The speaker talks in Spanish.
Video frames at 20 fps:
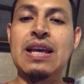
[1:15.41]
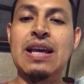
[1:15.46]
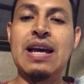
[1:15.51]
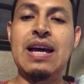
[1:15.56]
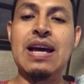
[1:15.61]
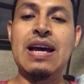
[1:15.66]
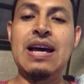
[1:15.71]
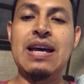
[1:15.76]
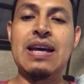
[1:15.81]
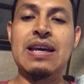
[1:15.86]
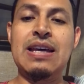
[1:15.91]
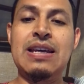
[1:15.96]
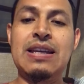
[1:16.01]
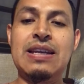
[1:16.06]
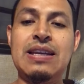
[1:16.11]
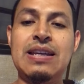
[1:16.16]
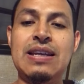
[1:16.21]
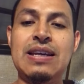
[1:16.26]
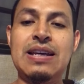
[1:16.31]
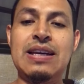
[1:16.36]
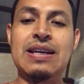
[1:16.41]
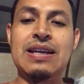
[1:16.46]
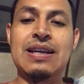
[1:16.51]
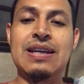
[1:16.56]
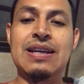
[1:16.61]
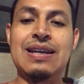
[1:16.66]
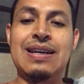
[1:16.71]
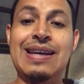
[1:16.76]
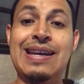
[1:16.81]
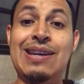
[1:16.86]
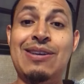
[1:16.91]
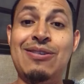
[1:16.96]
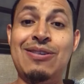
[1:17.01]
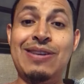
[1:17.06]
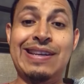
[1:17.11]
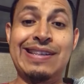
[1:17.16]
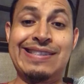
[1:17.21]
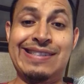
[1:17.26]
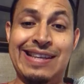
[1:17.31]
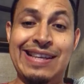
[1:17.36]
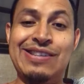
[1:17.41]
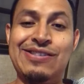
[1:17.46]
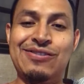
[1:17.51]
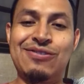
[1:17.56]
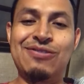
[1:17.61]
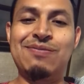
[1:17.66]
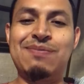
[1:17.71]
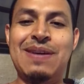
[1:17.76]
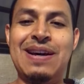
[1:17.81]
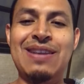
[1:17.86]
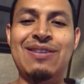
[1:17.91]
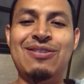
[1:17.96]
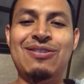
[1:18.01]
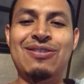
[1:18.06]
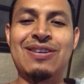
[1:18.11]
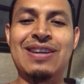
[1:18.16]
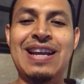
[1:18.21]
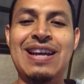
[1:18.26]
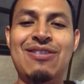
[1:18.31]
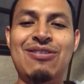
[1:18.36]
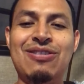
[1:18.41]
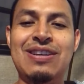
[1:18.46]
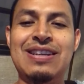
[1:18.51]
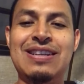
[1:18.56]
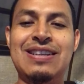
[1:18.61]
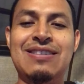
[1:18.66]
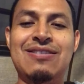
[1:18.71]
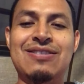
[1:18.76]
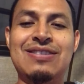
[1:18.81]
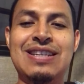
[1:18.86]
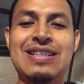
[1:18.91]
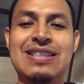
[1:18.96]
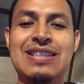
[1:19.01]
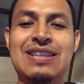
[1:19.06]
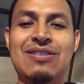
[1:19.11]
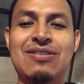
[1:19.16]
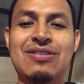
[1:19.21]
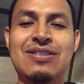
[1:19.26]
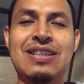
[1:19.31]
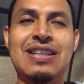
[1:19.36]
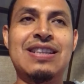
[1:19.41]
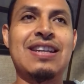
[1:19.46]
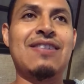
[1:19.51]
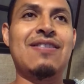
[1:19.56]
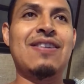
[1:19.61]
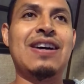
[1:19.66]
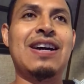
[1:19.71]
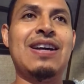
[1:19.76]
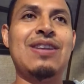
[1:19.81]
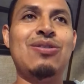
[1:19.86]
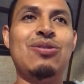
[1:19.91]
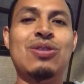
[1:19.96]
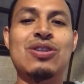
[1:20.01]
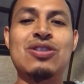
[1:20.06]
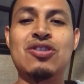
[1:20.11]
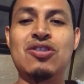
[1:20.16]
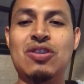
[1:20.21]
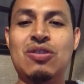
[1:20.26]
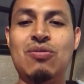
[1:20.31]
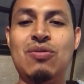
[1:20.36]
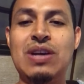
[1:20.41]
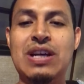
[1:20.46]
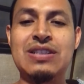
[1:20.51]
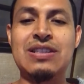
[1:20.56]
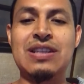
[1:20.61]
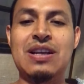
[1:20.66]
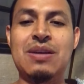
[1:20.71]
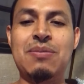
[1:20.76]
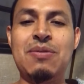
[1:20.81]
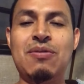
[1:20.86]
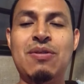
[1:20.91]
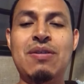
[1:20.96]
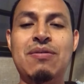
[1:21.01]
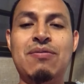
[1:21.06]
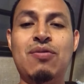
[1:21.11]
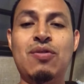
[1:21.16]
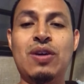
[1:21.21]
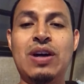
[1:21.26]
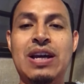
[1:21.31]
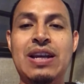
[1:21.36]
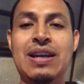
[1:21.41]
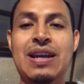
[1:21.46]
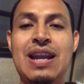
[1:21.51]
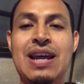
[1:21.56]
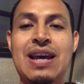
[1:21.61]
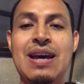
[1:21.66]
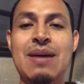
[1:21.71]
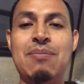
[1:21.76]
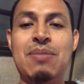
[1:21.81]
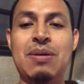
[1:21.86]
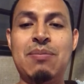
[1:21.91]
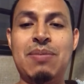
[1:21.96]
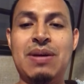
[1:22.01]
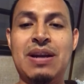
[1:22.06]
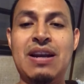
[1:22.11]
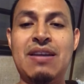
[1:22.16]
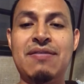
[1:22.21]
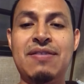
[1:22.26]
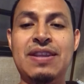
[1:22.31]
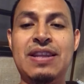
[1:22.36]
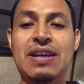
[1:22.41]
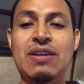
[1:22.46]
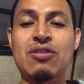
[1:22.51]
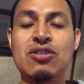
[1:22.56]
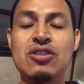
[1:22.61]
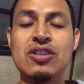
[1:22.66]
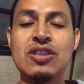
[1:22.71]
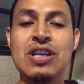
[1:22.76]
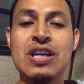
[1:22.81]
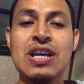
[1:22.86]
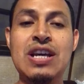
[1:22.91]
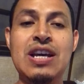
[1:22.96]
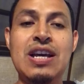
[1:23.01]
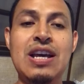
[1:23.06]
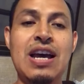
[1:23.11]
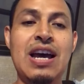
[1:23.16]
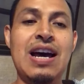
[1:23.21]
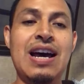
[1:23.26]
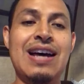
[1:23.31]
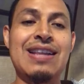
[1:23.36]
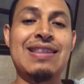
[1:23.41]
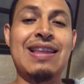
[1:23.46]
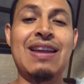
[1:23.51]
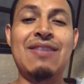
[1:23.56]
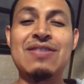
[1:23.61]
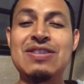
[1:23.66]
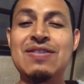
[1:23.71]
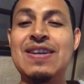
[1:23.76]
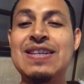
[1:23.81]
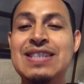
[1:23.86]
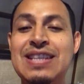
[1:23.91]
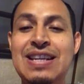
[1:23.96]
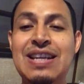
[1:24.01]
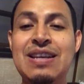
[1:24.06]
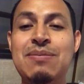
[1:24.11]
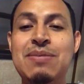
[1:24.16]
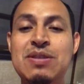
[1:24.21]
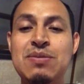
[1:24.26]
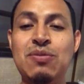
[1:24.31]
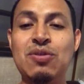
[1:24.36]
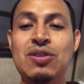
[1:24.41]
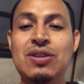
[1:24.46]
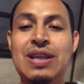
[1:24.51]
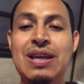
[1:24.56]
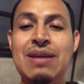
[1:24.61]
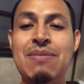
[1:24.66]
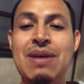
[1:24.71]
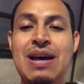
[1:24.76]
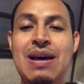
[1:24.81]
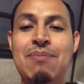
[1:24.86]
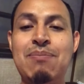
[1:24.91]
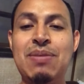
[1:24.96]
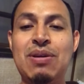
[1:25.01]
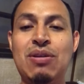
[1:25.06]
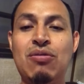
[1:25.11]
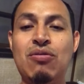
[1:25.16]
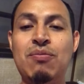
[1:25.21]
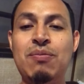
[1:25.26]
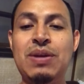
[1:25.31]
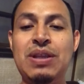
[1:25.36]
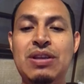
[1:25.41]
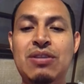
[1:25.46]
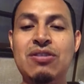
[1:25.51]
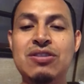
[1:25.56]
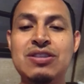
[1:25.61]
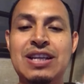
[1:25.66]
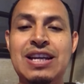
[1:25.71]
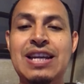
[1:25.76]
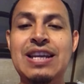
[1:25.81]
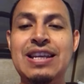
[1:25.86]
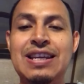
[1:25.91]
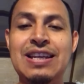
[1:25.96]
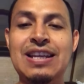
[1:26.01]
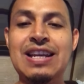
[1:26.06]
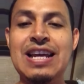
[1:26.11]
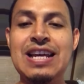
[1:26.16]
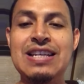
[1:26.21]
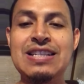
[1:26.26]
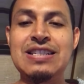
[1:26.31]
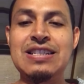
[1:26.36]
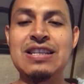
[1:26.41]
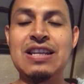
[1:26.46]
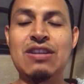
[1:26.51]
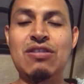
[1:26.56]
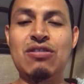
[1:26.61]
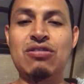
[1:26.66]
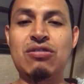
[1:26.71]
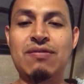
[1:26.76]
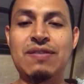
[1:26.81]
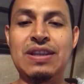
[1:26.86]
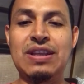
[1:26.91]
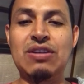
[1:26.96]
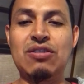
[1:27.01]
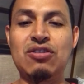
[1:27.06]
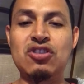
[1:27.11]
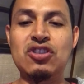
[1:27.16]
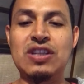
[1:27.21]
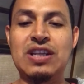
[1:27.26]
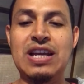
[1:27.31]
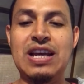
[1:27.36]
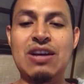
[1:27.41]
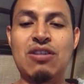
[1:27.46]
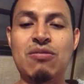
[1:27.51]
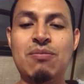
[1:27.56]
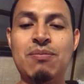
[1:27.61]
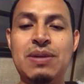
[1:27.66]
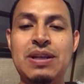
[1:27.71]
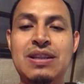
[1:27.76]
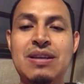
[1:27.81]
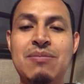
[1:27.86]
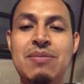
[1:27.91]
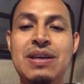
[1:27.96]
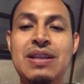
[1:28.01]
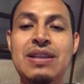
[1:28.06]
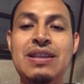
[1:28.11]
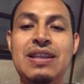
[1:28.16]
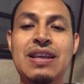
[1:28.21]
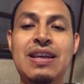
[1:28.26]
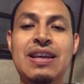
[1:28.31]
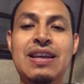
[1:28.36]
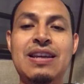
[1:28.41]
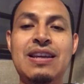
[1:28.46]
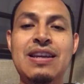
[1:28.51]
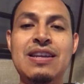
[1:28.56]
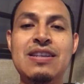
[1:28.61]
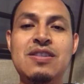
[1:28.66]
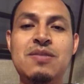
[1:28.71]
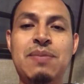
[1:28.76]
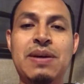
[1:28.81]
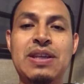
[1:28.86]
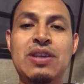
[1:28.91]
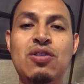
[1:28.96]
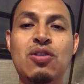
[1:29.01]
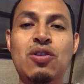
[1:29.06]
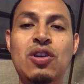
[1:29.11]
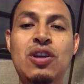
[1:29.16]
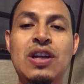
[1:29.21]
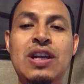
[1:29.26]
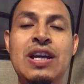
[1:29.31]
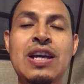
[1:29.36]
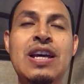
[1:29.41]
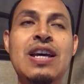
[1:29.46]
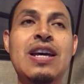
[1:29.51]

Ah, en, ah, en, lo que esté desocupado, claro, en los días que no esté trabajando es lo que voy a hacer, me voy a enfocar en ah, preparar videos, tal vez va a ser el mismo tema, pero un video será en inglés y el otro video será completamente en español